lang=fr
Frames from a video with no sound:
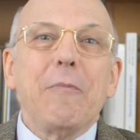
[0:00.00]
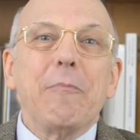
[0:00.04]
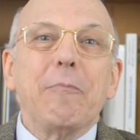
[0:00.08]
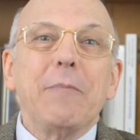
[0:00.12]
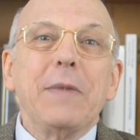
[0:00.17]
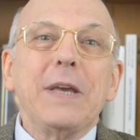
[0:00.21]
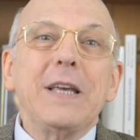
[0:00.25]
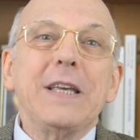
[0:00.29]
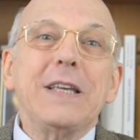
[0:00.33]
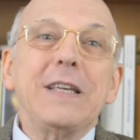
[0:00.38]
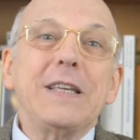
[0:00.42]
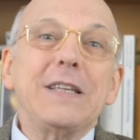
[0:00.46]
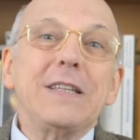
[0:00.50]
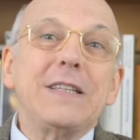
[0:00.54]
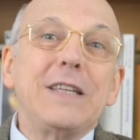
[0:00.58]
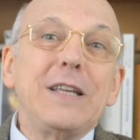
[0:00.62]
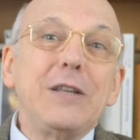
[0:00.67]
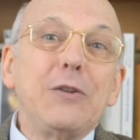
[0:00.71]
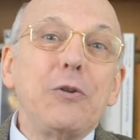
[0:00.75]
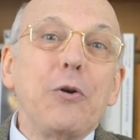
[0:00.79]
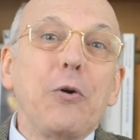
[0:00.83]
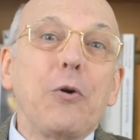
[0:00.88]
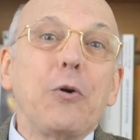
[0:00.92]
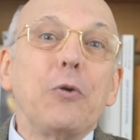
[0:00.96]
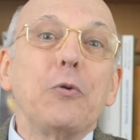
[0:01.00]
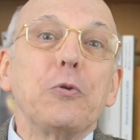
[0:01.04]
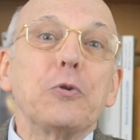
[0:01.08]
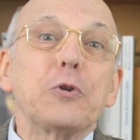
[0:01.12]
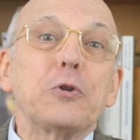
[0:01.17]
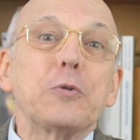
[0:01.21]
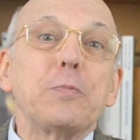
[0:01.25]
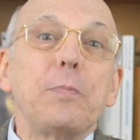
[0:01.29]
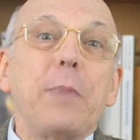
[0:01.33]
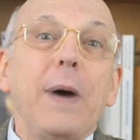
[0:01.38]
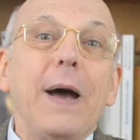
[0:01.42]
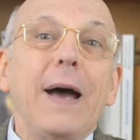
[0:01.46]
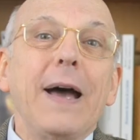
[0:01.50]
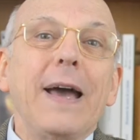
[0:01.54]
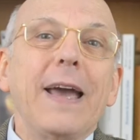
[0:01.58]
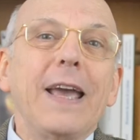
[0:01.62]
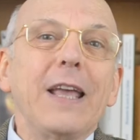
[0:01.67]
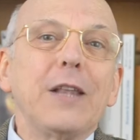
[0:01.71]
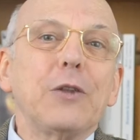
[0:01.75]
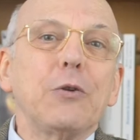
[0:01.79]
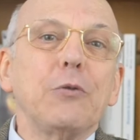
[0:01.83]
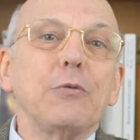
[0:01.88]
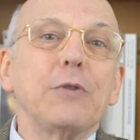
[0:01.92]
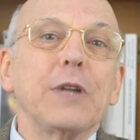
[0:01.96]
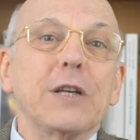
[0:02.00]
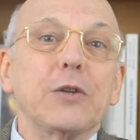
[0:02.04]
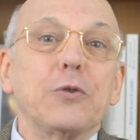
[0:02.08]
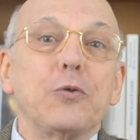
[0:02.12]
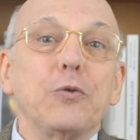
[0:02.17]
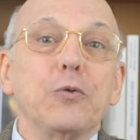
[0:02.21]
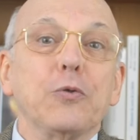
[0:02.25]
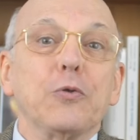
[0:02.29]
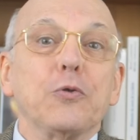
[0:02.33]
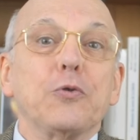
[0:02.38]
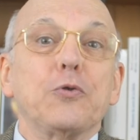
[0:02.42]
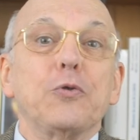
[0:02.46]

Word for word: mais il ne renonce pas à être audacieux.